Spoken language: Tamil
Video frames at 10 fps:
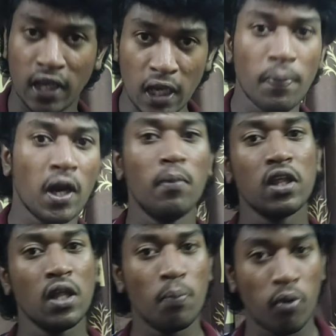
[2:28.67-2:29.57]
அவரை
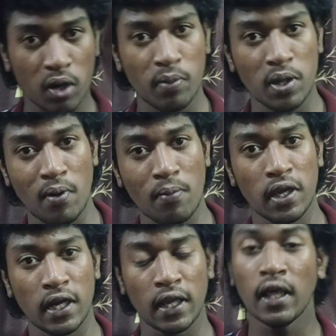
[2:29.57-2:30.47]
கீப்பராக மட்டும்தான் போட முடியும்
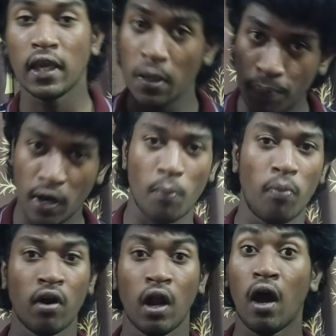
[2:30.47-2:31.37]
அப்படின்னு கேட்டிங்கன்னா
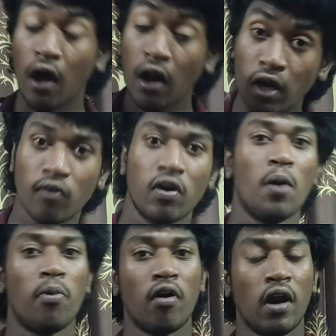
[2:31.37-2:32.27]
கீப்பராக போடலாம்
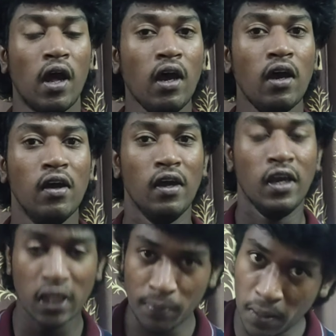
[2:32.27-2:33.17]
ஆல்ரவுண்டராக போடலாம்
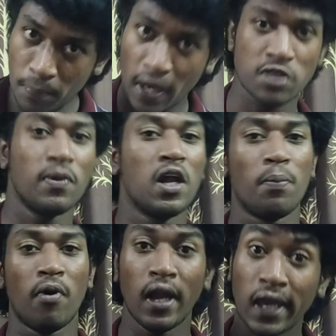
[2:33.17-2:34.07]
இந்த மாதிரி
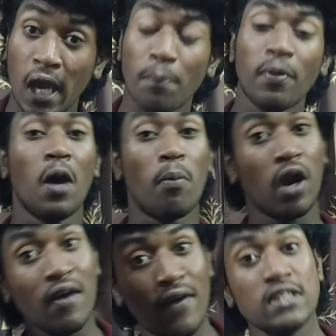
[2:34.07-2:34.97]
பேட்ஸ்மேனாக போகலாம்
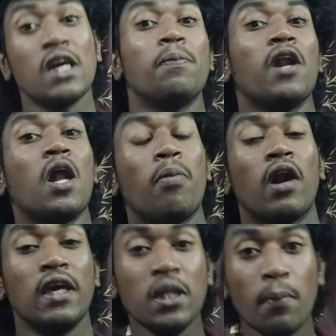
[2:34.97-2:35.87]
கேப்டனாக போகலாம் வைஸ்
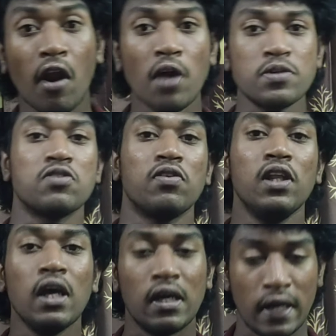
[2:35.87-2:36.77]
கேப்டனாக போகலாம் இந்த மாதிரி
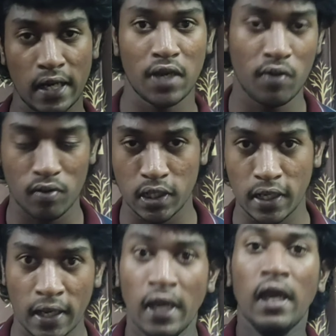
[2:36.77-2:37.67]
ஆப்ஷன்ஸ் வந்து அங்கே நிறையவே
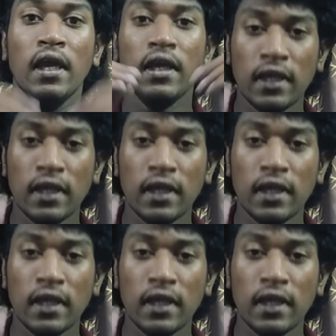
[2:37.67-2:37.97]
வந்திருக்கு